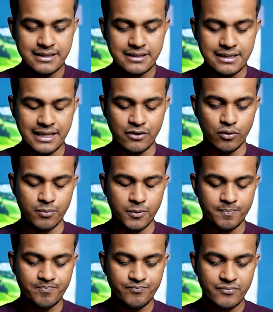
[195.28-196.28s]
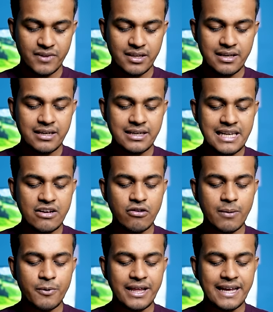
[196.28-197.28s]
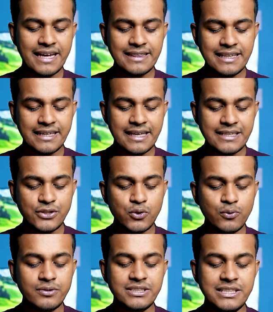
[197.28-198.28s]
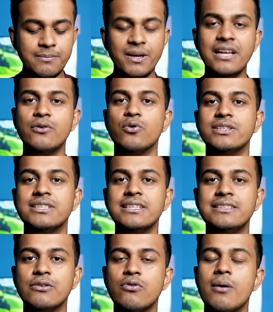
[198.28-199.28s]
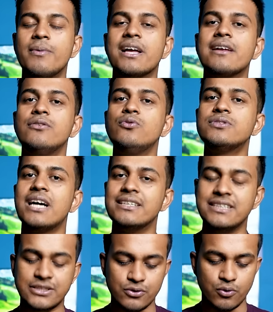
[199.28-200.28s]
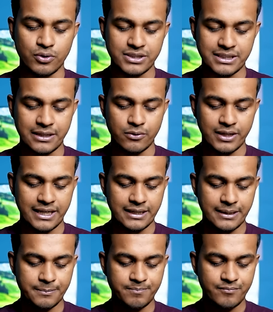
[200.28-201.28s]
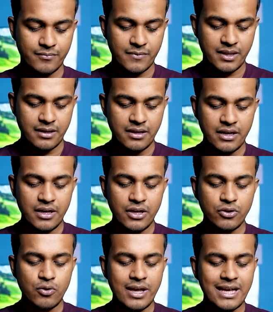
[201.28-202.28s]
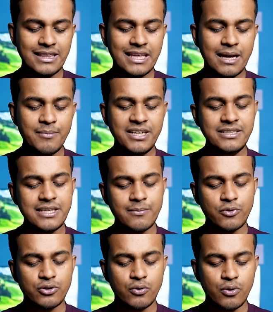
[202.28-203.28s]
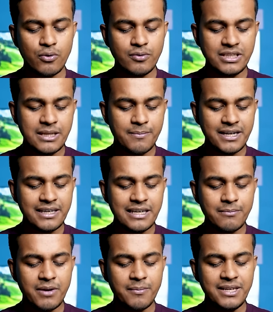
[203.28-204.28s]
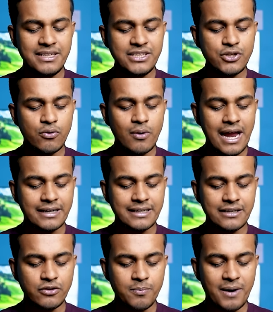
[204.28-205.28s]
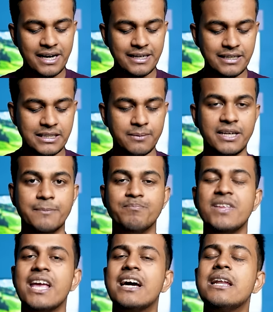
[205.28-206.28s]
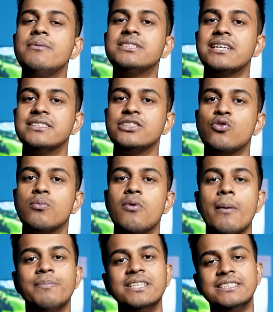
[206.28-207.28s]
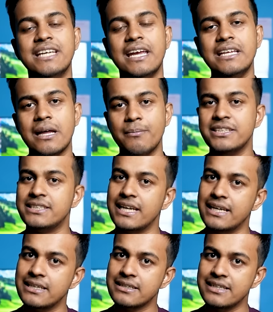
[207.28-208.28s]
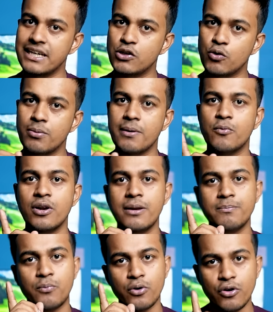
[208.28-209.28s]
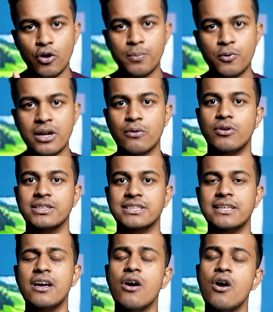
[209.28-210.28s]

ক্লিক করব। ক্লিক করার পরে এখান থেকে কিছু জিমেল রয়েছে যেগুলো আমাকে কিন্তু সাজেস্ট করছে দেখুন এখানে তো এখান থেকে আমি নিজের মতো করেও নিতে পারি কিংবা আমি নিজেও একটা কিন্তু বানিয়ে নিতে পারি এখানে আমি সাজেস্ট করব আপনি যেই নামে চ্যানেল ক্রিয়েট করবেন বলেন পরিকল্পনা করেছেন